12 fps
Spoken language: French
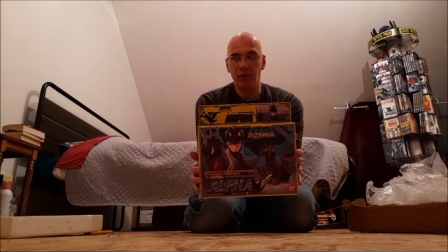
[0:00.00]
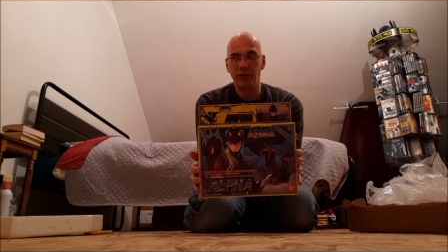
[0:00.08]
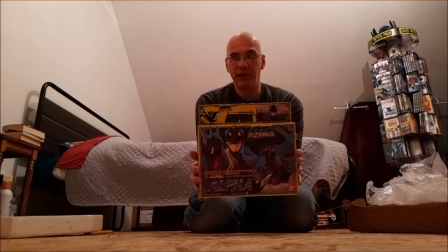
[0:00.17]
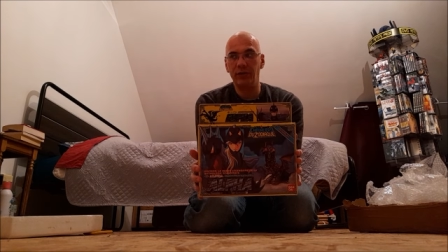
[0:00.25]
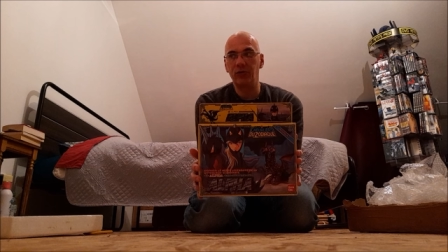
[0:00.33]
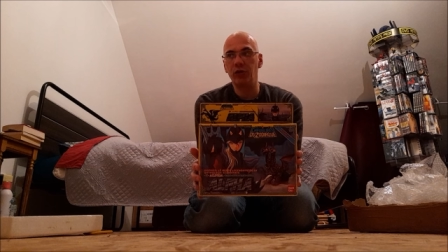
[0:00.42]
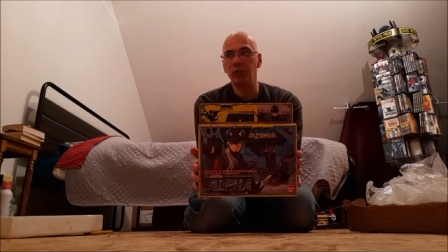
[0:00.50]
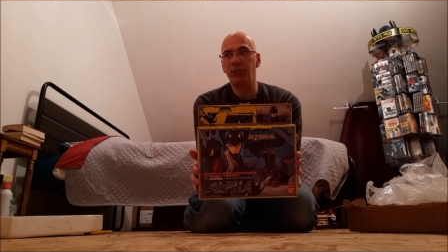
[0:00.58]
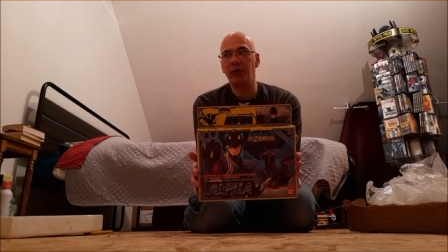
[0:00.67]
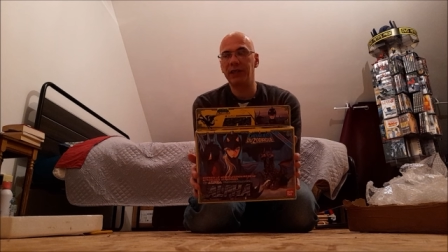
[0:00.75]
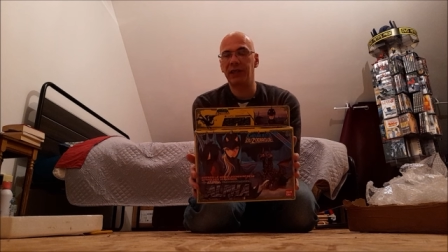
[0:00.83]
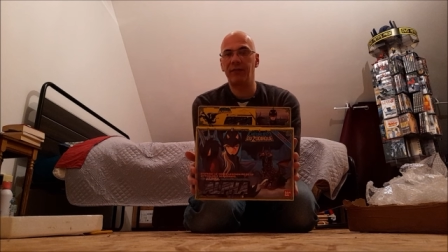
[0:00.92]
il y a d'autres
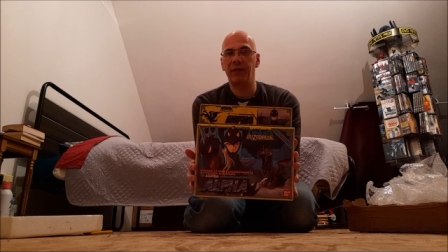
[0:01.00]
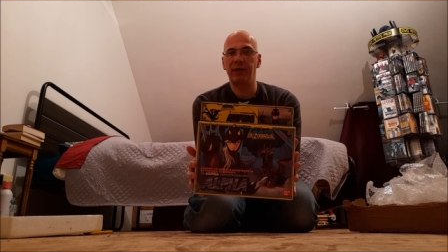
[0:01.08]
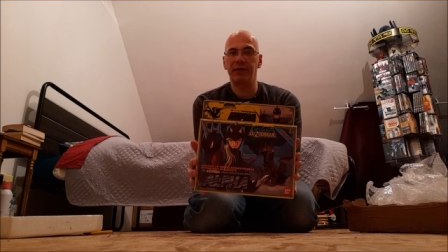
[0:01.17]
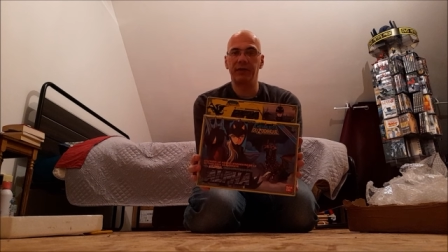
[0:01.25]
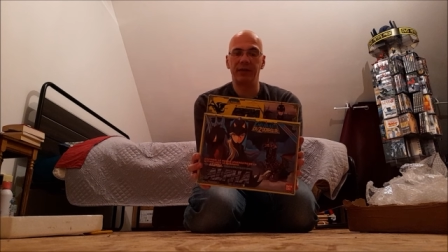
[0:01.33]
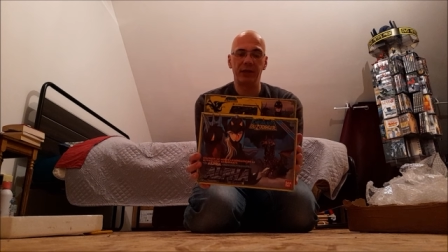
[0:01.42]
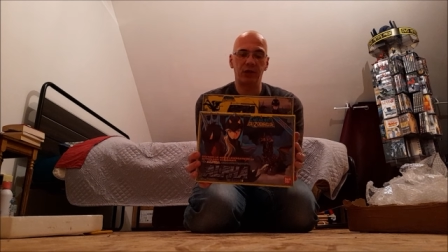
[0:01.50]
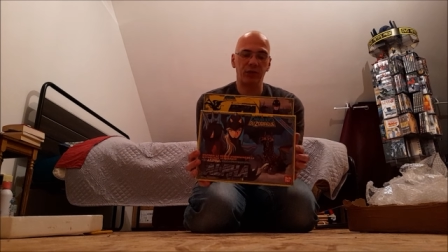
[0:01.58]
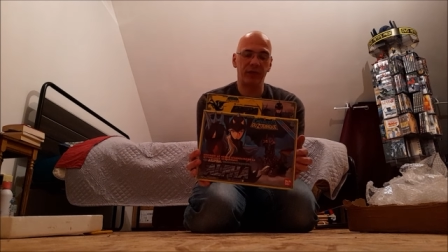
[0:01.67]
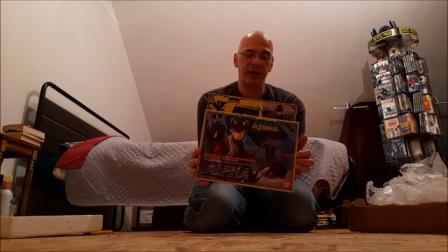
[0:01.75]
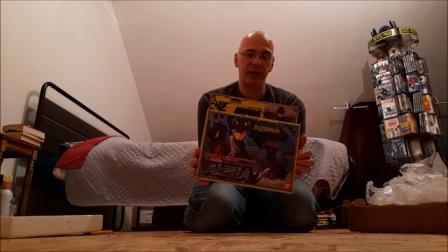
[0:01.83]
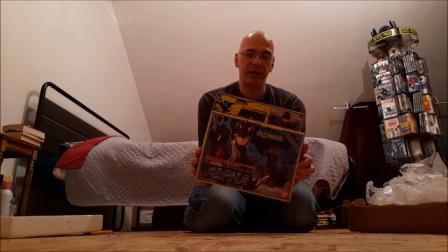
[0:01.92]
boîtes avec des
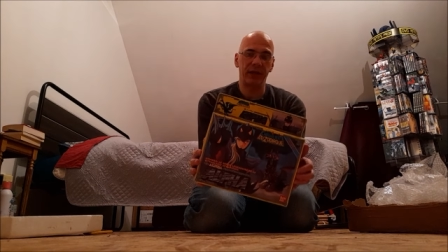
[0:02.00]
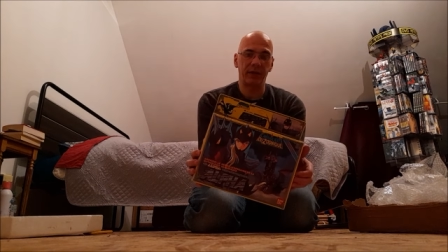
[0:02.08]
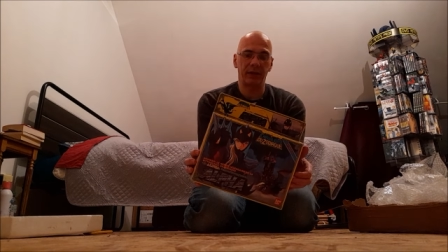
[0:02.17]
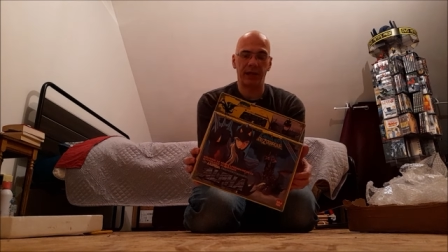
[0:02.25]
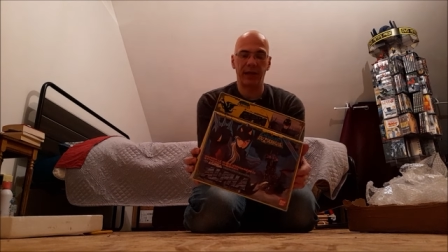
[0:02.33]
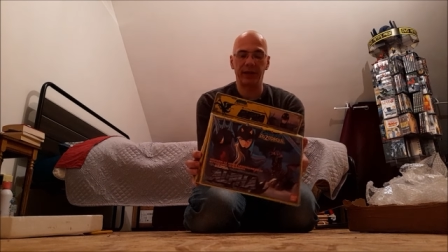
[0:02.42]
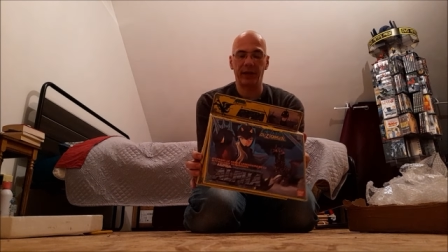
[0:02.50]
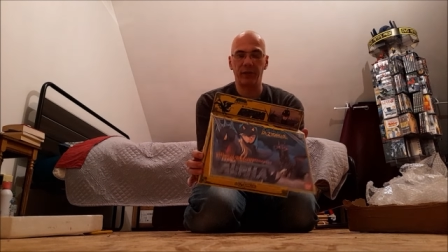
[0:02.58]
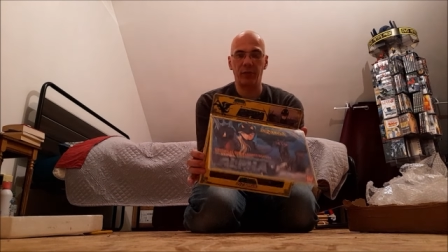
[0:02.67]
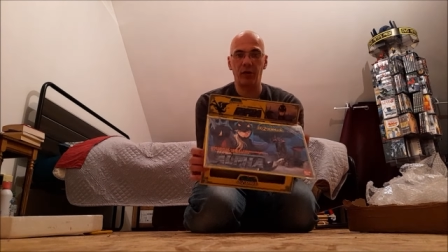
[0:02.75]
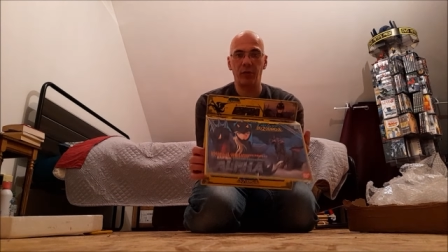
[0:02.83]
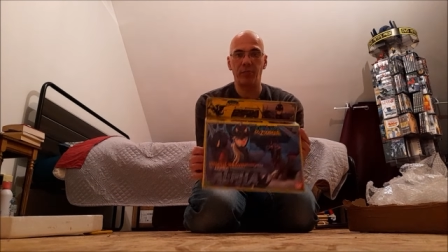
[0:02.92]
chevaliers à
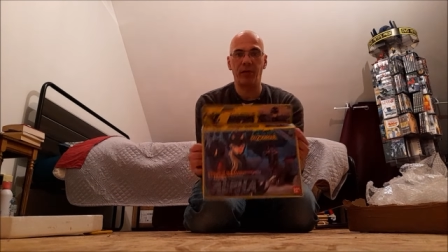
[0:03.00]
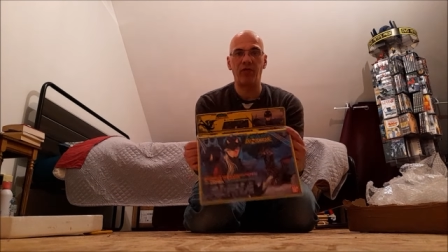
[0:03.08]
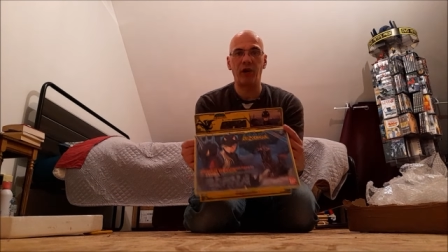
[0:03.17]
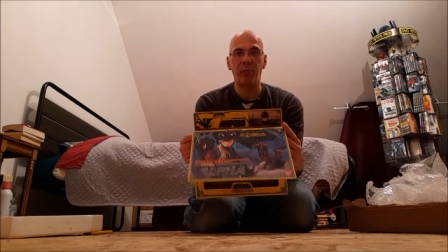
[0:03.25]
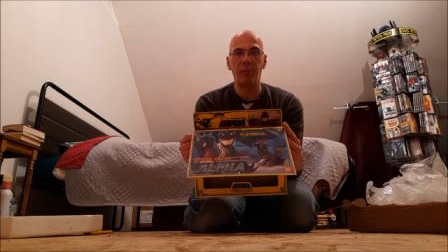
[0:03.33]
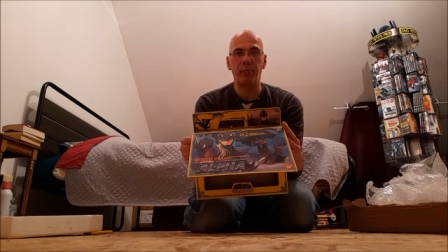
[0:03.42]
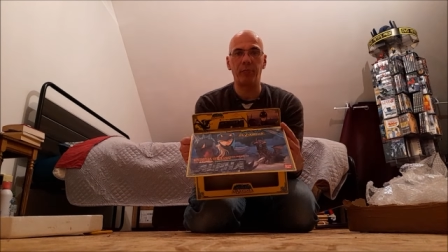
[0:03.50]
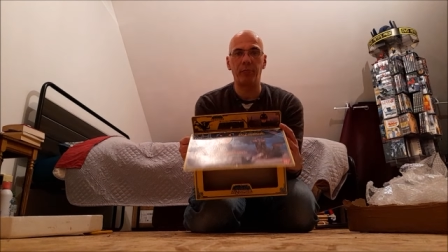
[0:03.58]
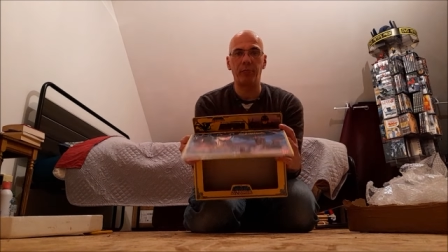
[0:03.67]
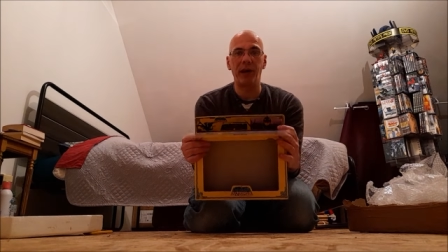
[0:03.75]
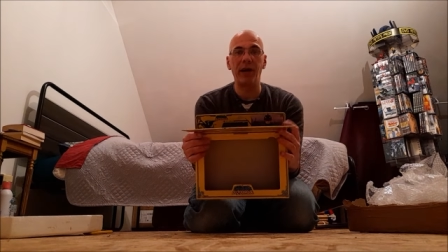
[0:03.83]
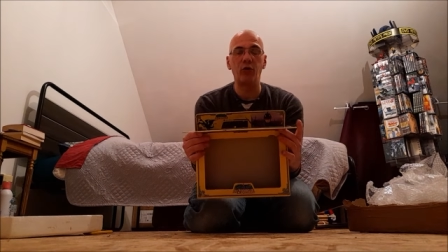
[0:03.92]
l'intérieur, parfois
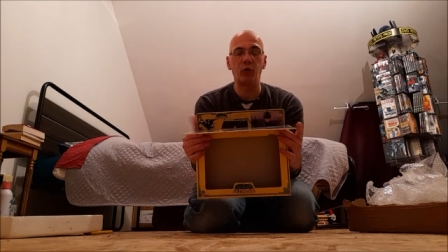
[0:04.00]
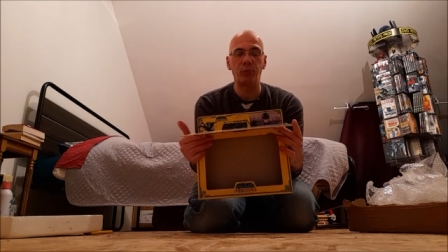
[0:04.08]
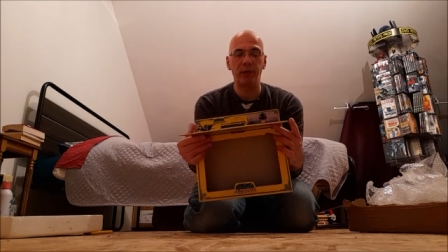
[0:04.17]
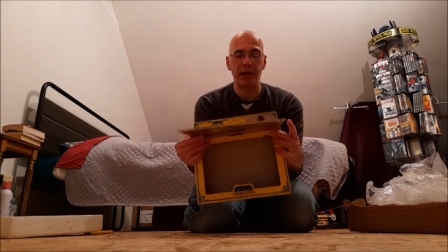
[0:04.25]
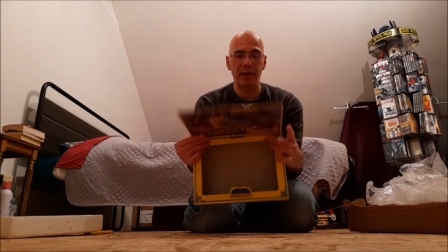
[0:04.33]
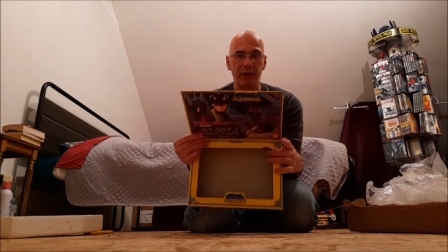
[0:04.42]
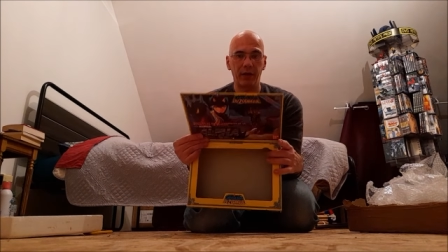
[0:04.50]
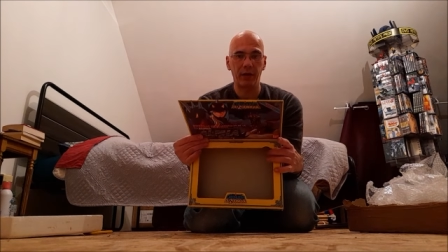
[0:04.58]
incomplets,